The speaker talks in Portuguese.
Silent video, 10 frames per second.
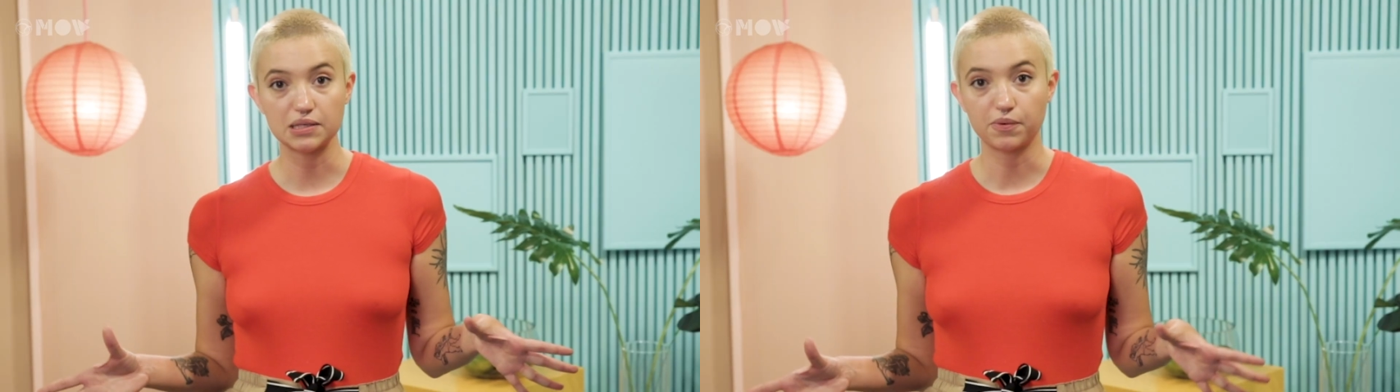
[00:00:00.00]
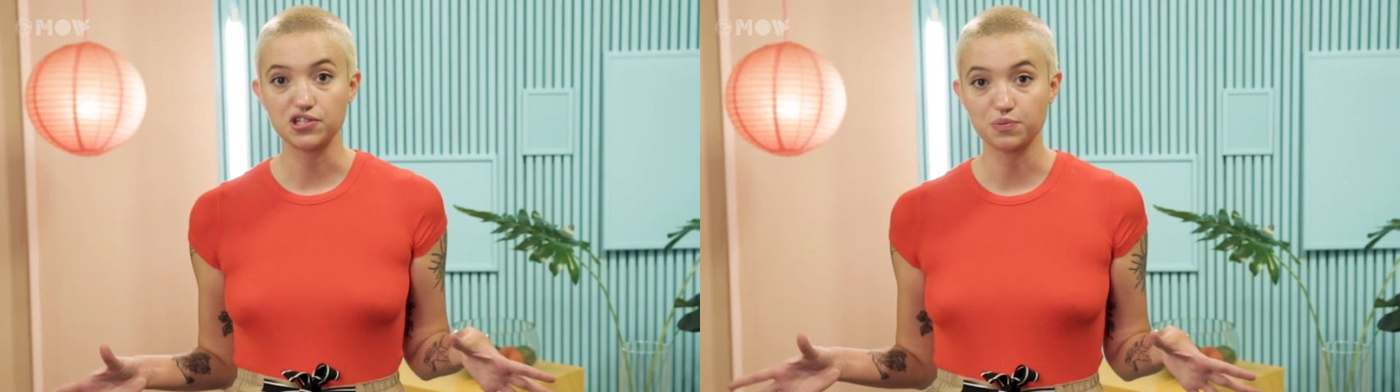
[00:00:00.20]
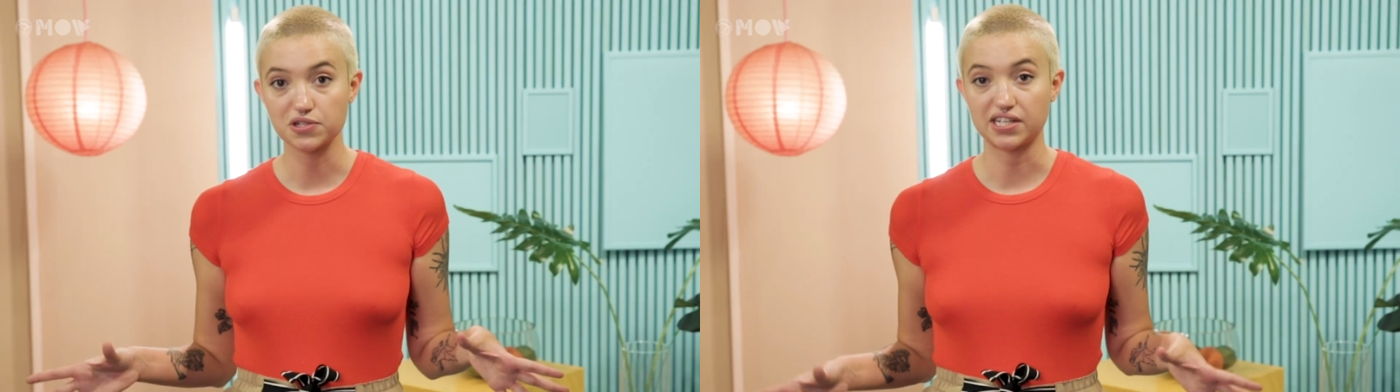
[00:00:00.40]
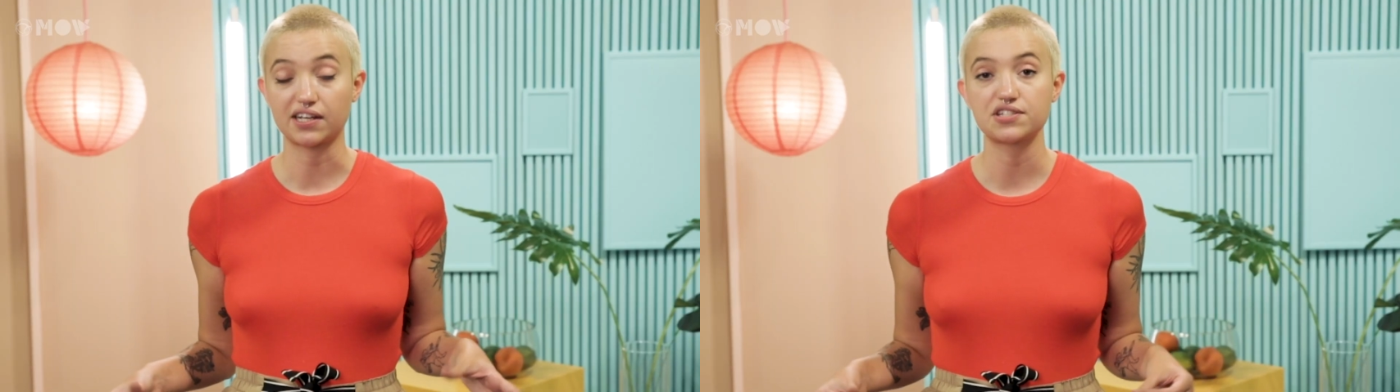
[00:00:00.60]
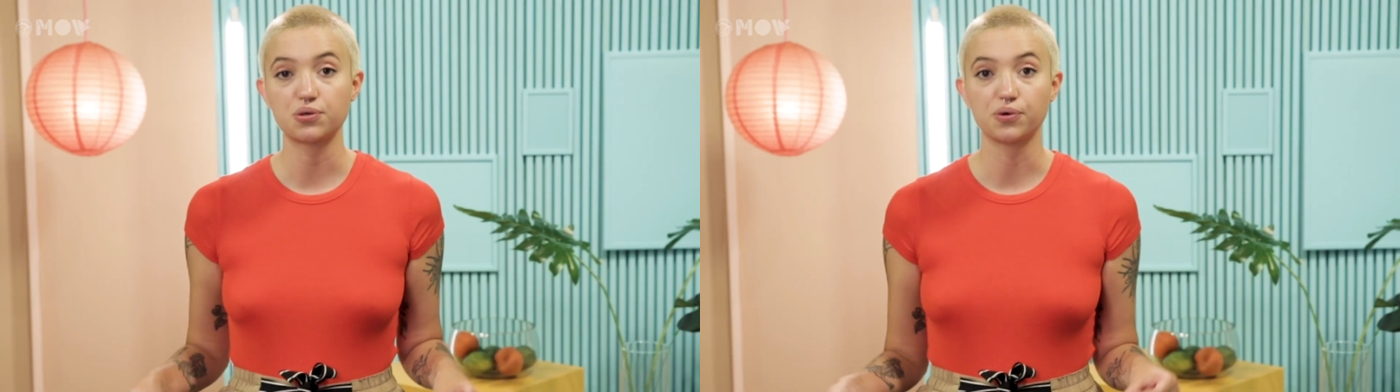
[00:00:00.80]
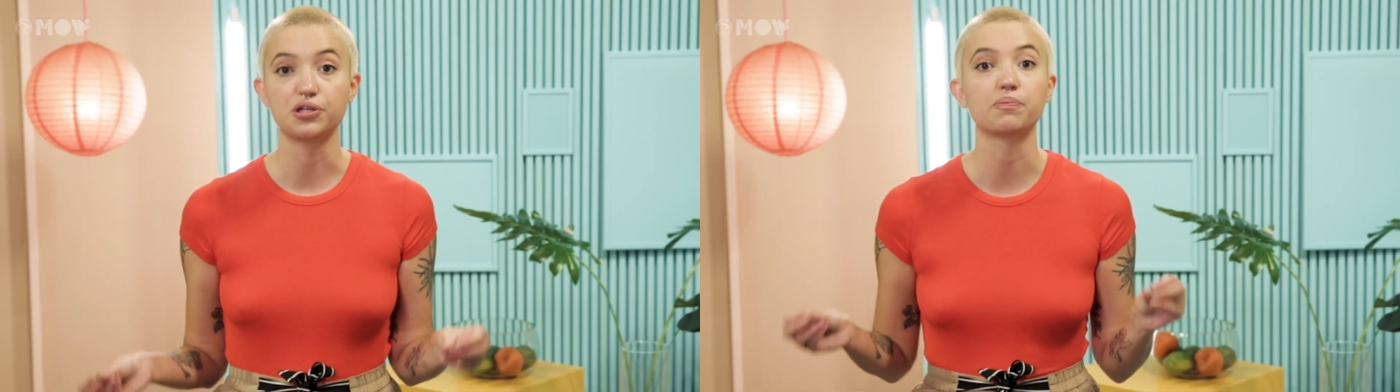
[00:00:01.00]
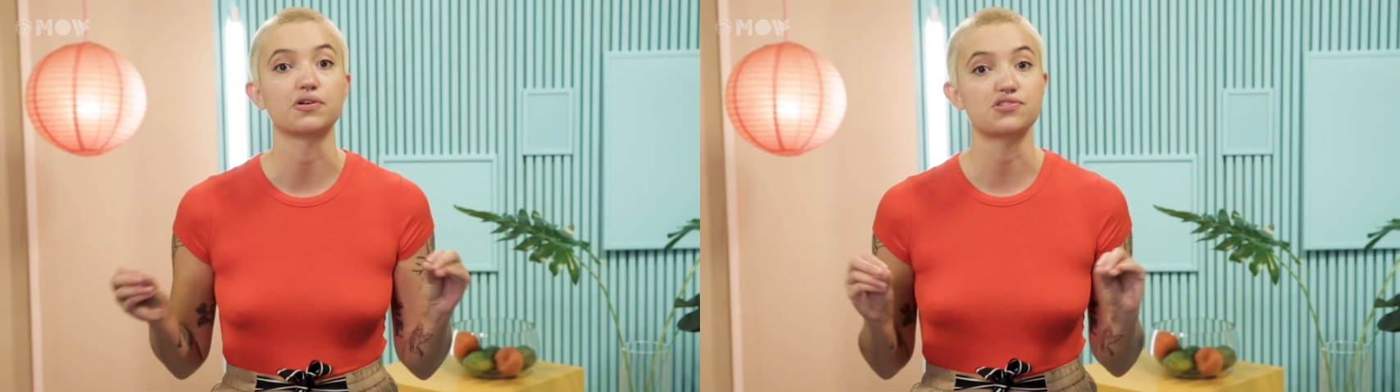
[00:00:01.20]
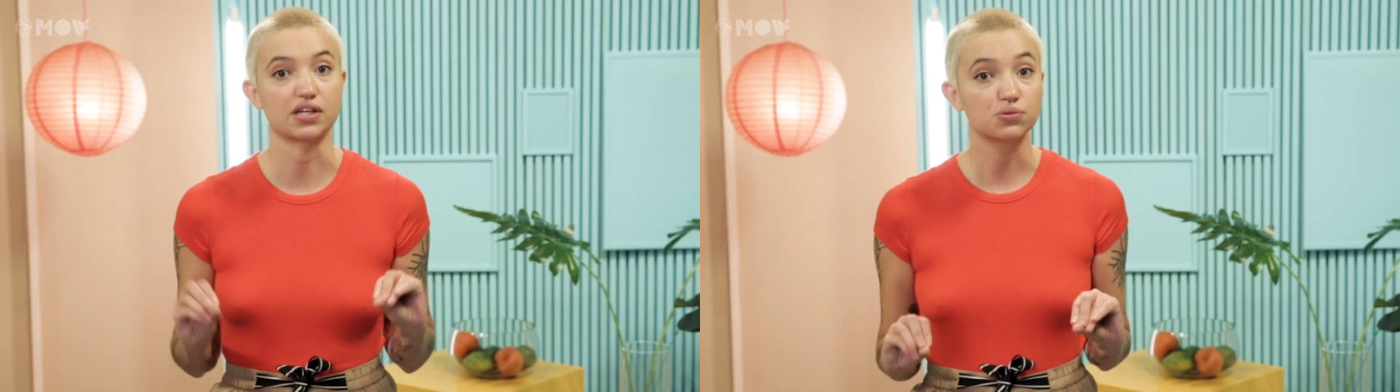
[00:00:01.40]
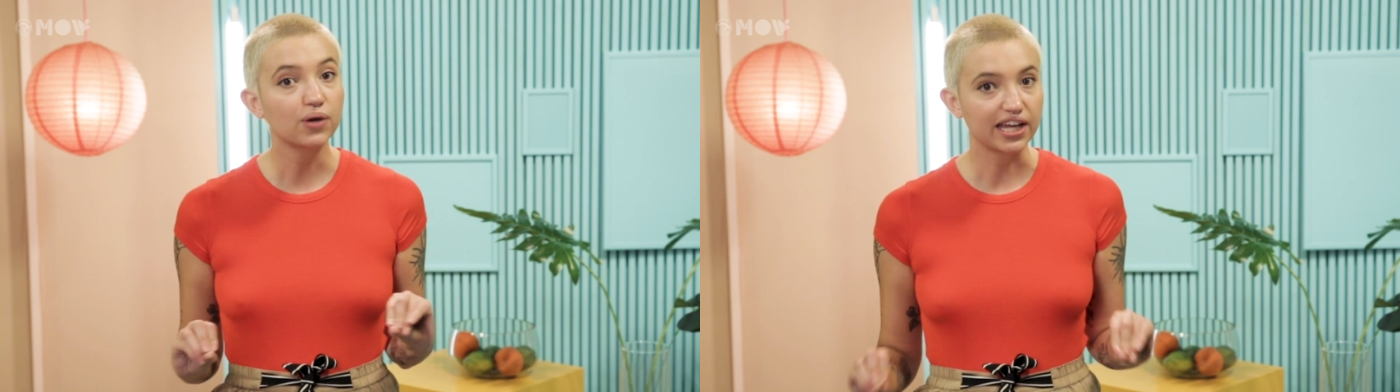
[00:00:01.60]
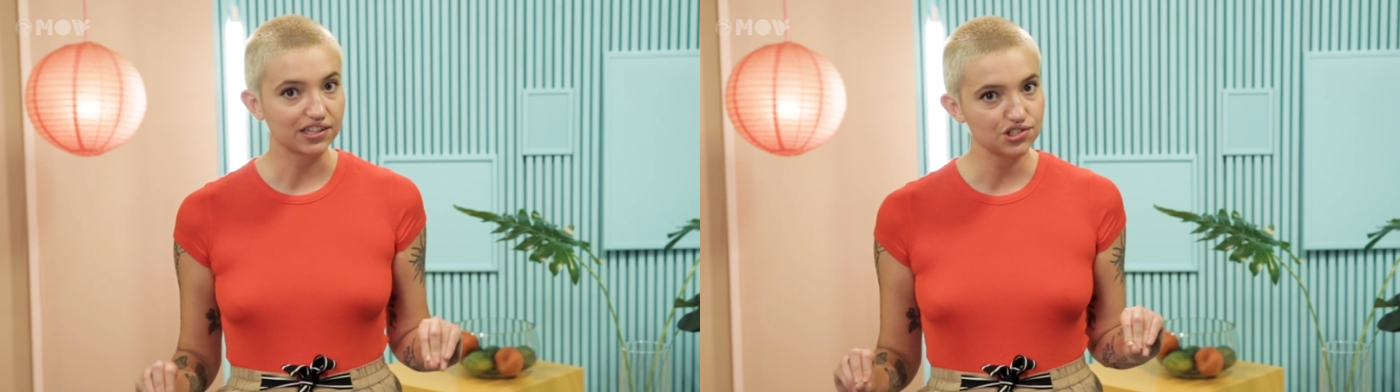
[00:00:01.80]
que pode mostrar que seu olho pode estar
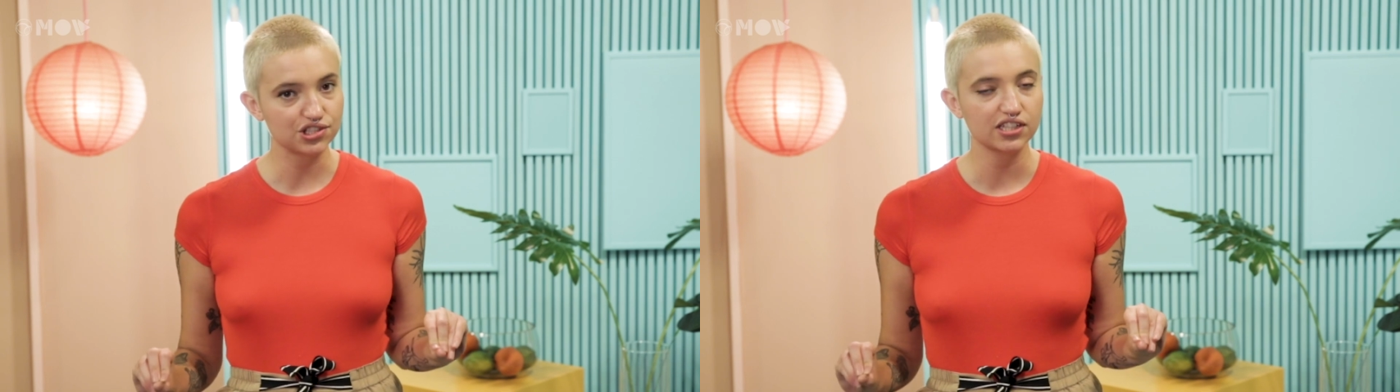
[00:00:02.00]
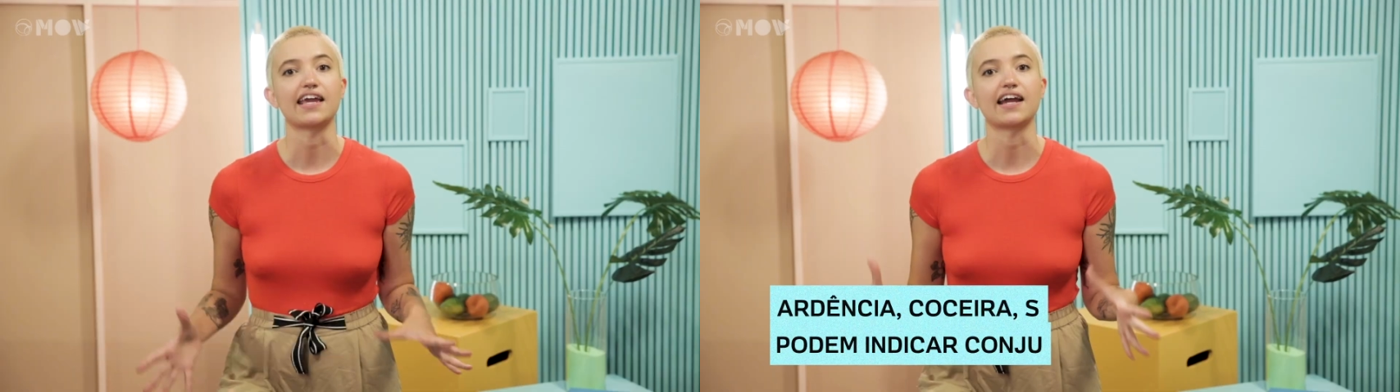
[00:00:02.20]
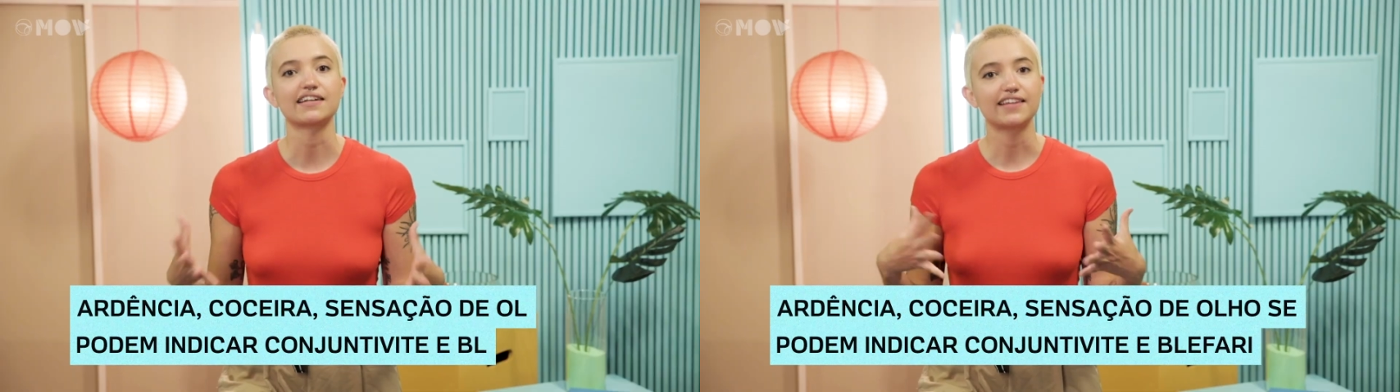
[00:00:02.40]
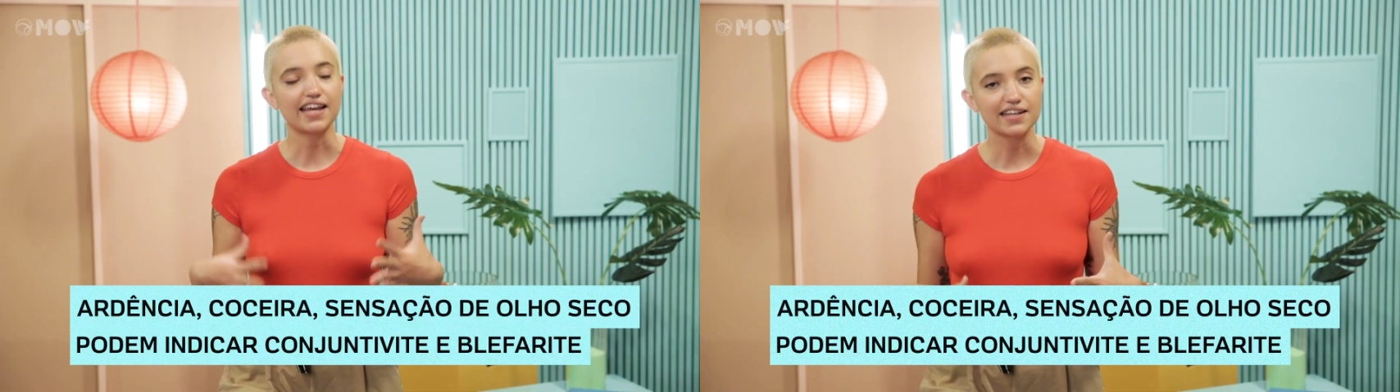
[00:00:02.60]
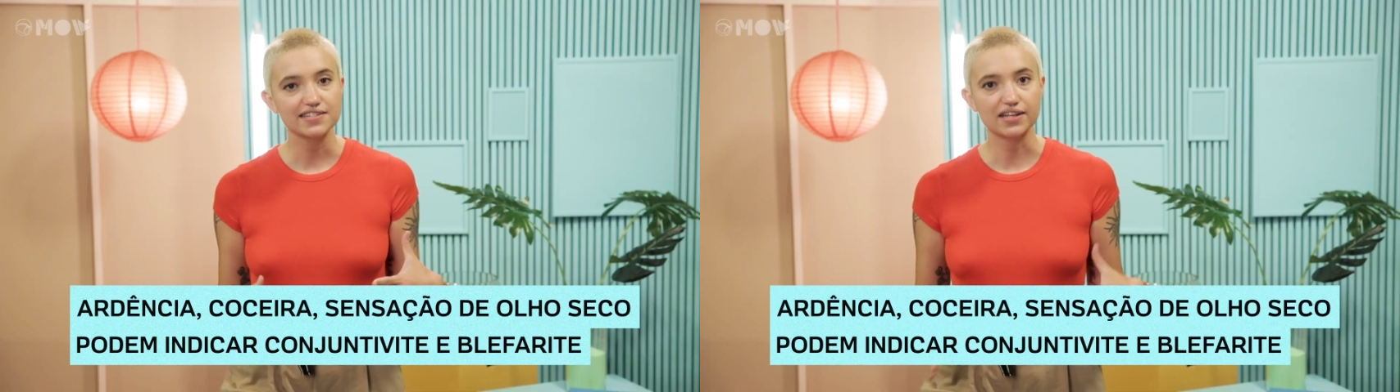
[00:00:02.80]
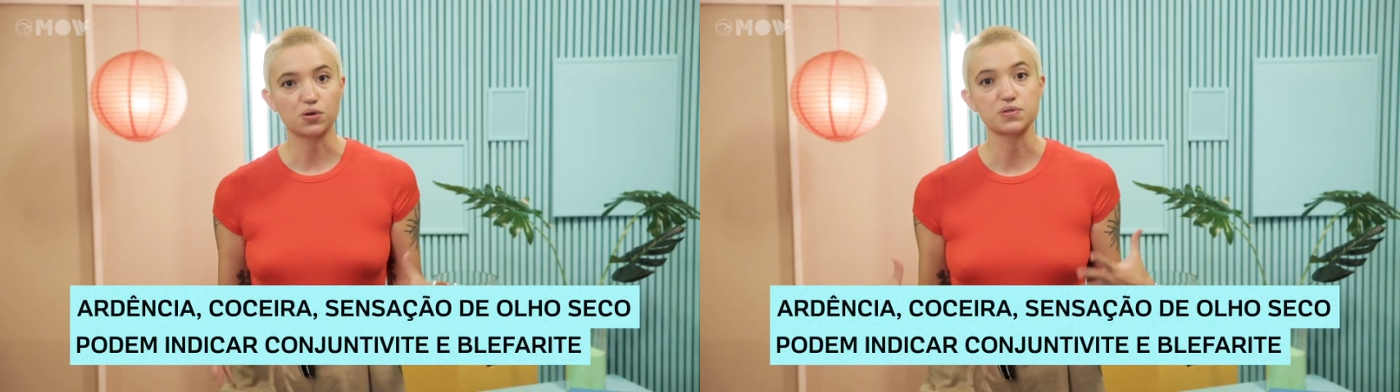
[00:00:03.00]
doente é ardência,